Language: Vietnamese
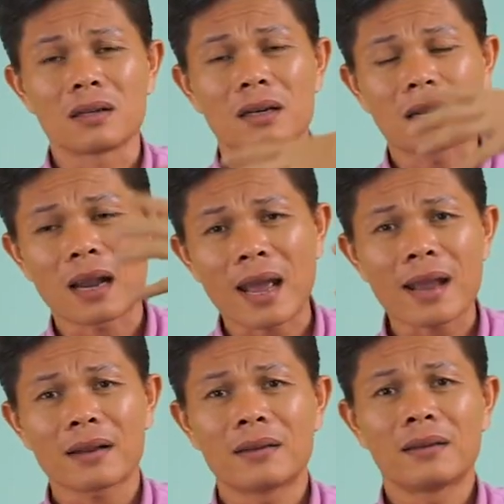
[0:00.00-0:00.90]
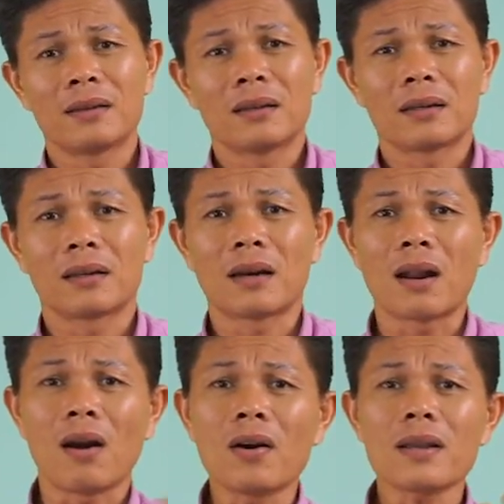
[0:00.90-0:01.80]
người khác
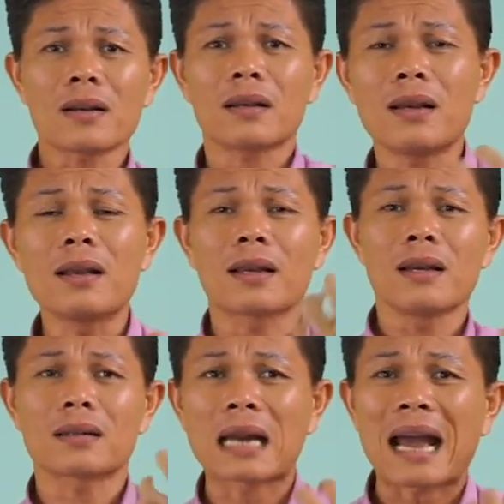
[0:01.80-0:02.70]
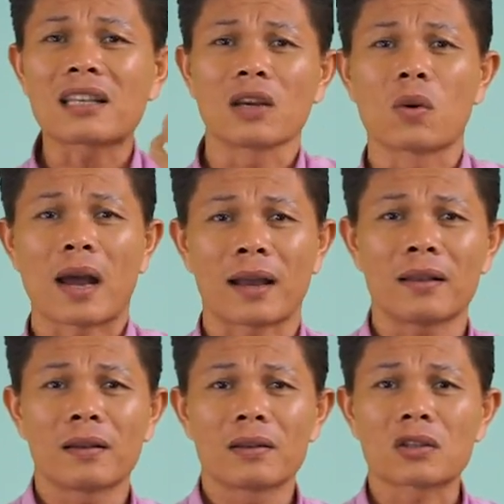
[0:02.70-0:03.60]
nói cái ý kiến trái chiều lại
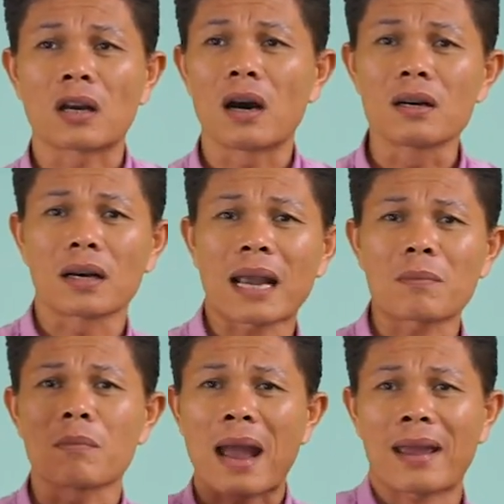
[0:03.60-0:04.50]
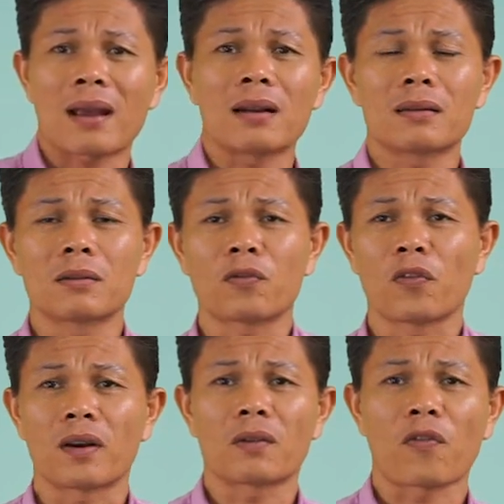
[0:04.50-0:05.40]
sợ người khác bạn
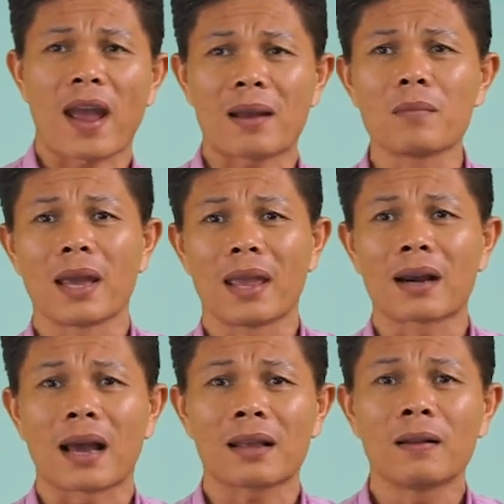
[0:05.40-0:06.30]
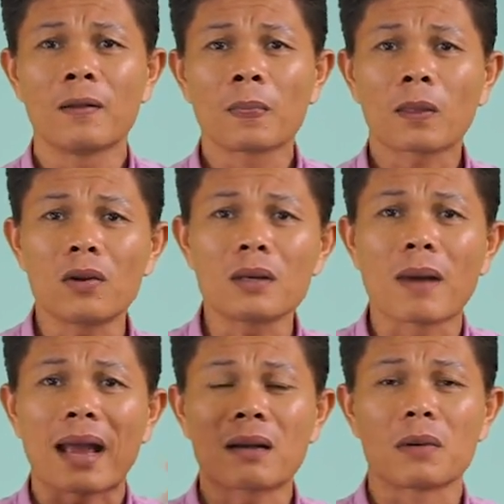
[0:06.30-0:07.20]
phản biện lại có những
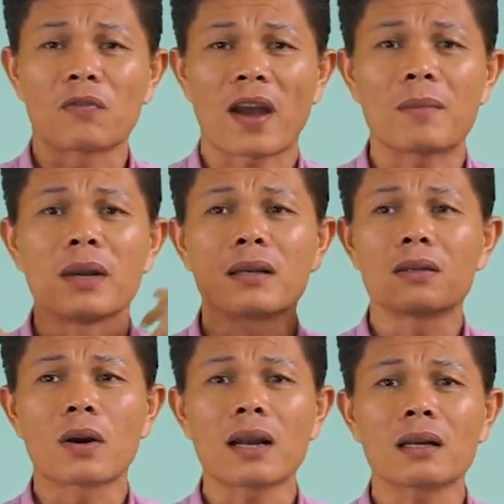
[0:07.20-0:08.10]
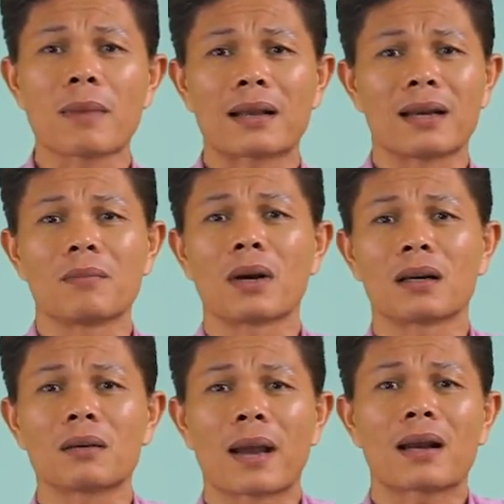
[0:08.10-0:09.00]
bạn mình phản biện nhiều quá các bạn giận
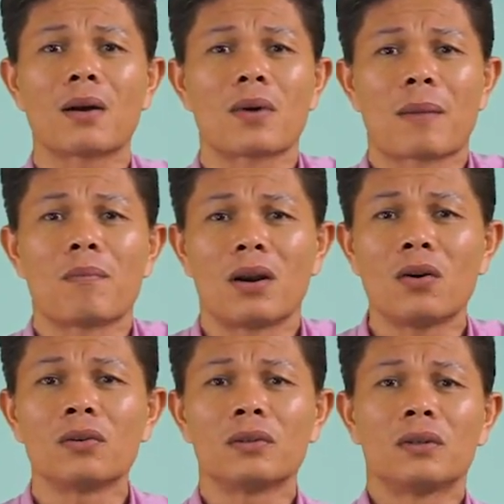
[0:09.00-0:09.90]
mình các bạn không gặp mình luôn